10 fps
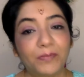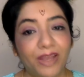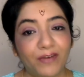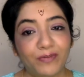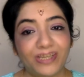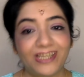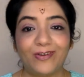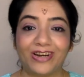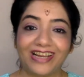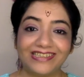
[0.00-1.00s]
मैं हूँ प्रीति
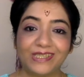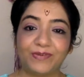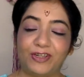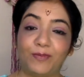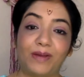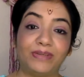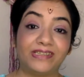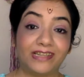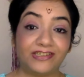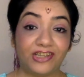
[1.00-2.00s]
और आज इस वीडियो में आपके
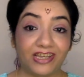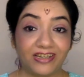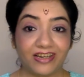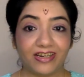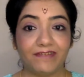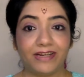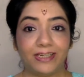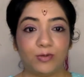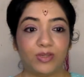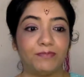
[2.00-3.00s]
साथ शेयर करने वाली
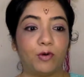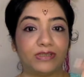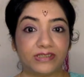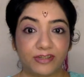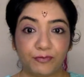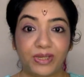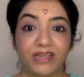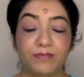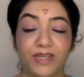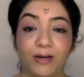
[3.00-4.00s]
हूँ कि पॉजिटिव
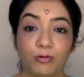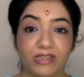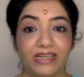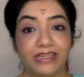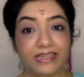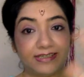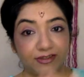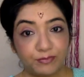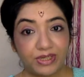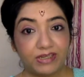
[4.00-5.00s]
ब्रेकअप क्या होता है नेगेटिव
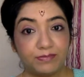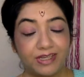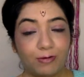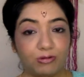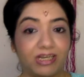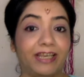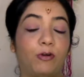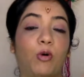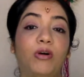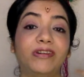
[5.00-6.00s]
ब्रेकअप क्या होता है
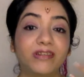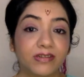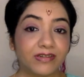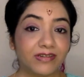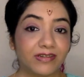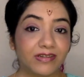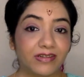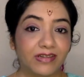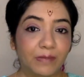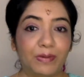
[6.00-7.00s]
और
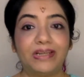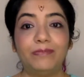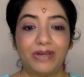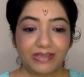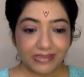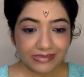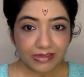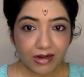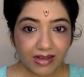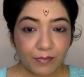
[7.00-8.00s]
मतलब किस
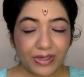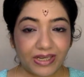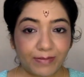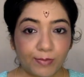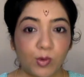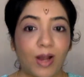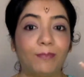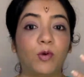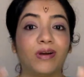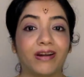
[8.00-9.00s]
तरह का ब्रेकअप
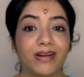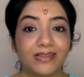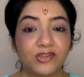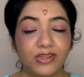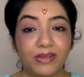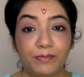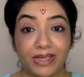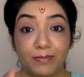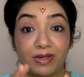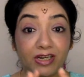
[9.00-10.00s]
आपको करना चाहिए
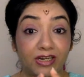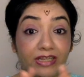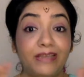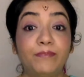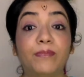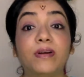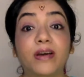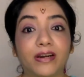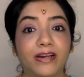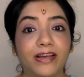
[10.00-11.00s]
ब्रेकअप अगर नहीं
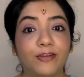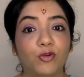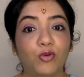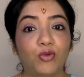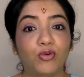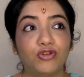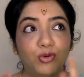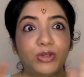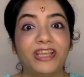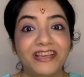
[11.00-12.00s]
करना है तो क्यों
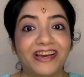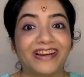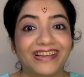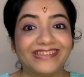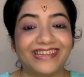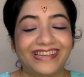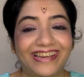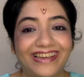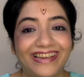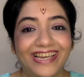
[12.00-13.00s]
नहीं करना चाहिए
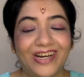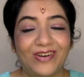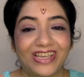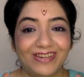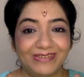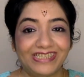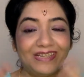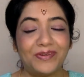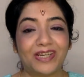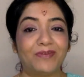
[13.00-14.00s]
ओके उसी के
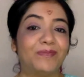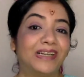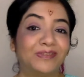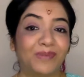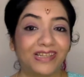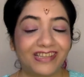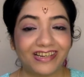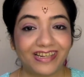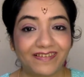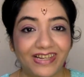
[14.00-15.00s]
बारे में हम आज बात
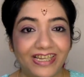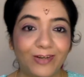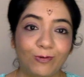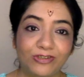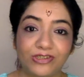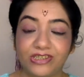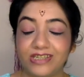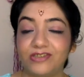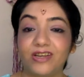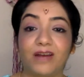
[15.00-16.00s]
करने वाले हैं कोशिश
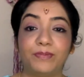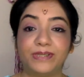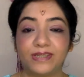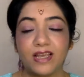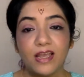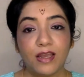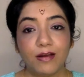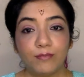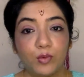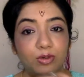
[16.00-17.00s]
कीजिए आप इस
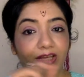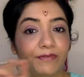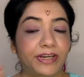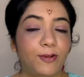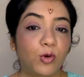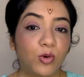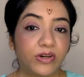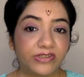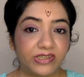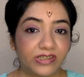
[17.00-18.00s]
पूरे वीडियो को
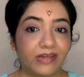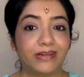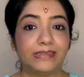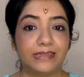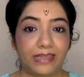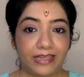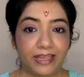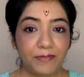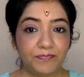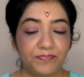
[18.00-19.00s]
अच्छी तरह से
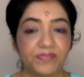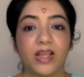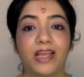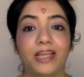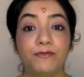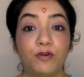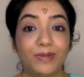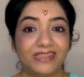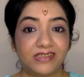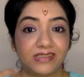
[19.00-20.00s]
देखें
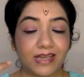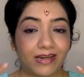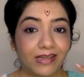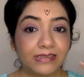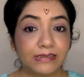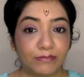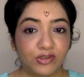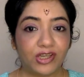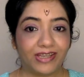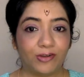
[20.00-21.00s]
इन्फॉर्मेशन सारा
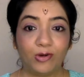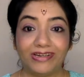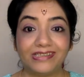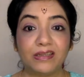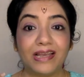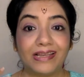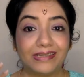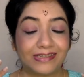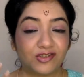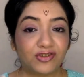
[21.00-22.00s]
समझें यू नो इट इज़
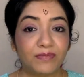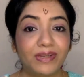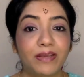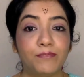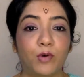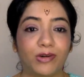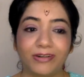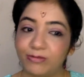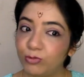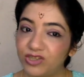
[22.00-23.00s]
एक्सट्रीमली
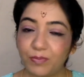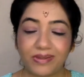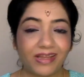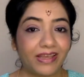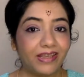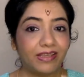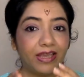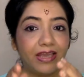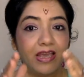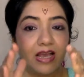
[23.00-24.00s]
इम्पॉर्टेंट मुझे पता है कि ये